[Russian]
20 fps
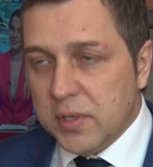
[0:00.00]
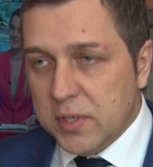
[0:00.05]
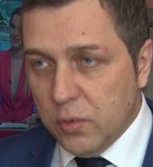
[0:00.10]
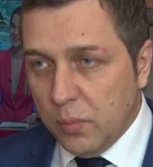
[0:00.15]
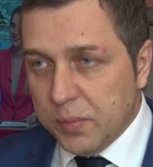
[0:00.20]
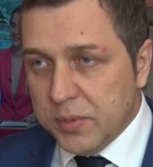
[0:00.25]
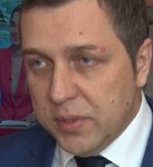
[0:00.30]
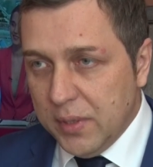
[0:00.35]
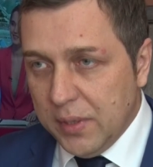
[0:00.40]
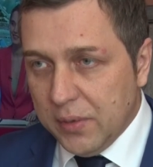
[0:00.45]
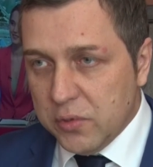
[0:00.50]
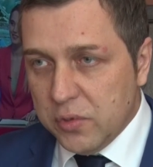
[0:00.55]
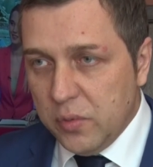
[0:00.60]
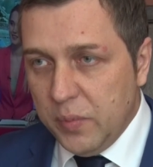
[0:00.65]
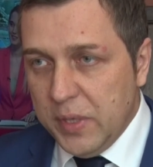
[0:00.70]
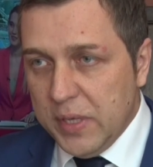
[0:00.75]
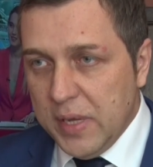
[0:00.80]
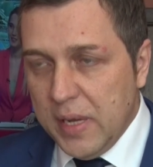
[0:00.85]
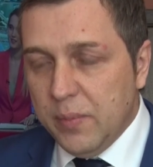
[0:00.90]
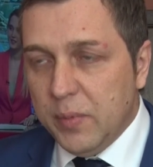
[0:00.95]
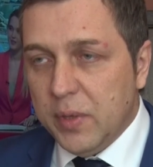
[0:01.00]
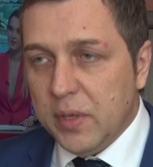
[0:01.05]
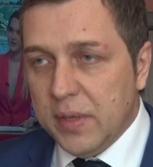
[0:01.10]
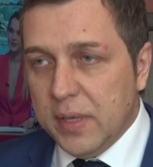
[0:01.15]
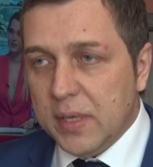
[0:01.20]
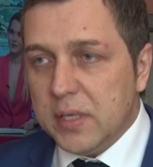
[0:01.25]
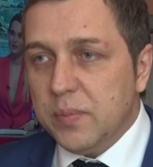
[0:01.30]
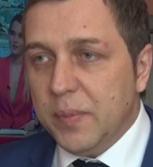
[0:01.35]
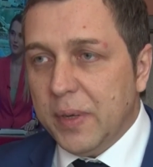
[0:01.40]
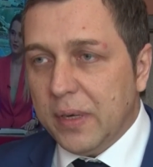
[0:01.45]
на собственное разумение, а именно
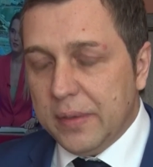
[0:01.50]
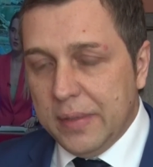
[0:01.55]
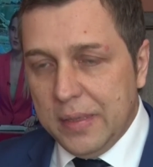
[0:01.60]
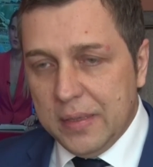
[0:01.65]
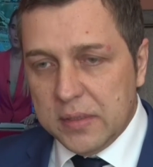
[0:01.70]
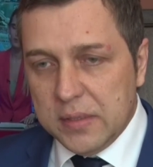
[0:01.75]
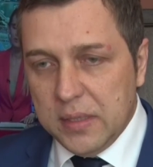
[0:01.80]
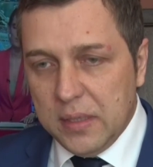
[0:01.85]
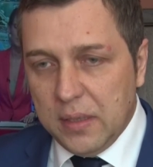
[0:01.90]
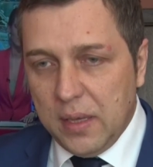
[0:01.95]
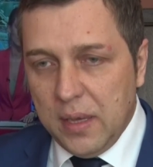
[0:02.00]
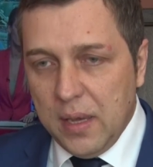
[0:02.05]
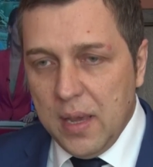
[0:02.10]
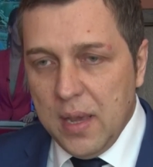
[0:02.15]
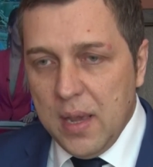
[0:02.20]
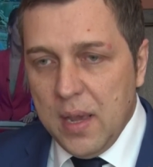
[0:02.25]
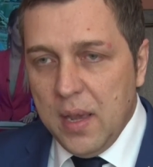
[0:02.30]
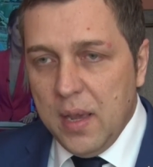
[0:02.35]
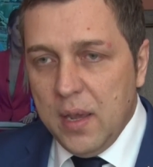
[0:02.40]
на экспертные оценки.